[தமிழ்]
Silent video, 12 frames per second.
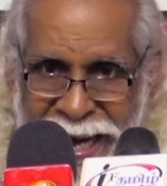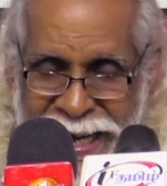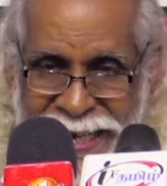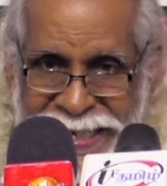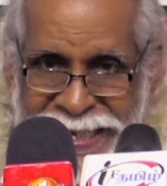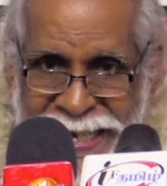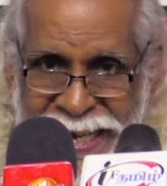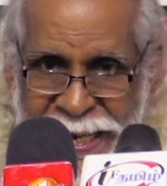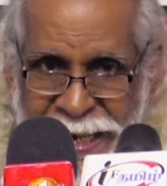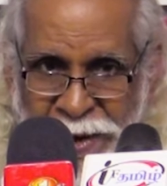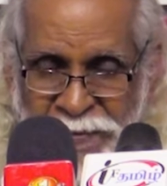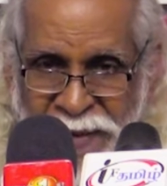அரசியல்
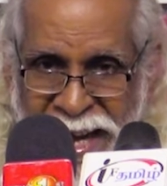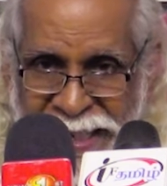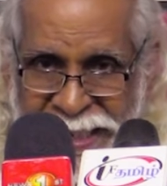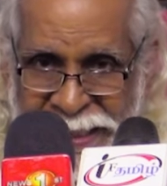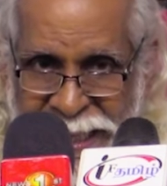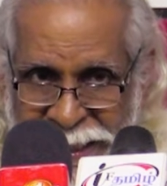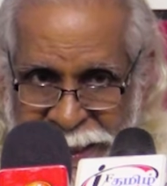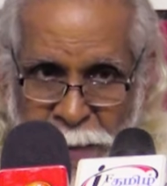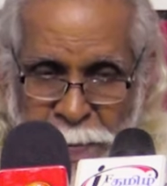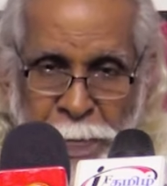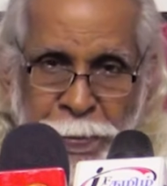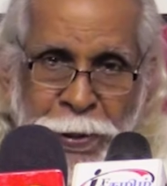நிர்வாக
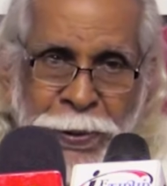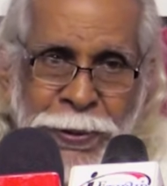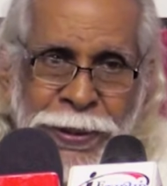கட்டமைப்பு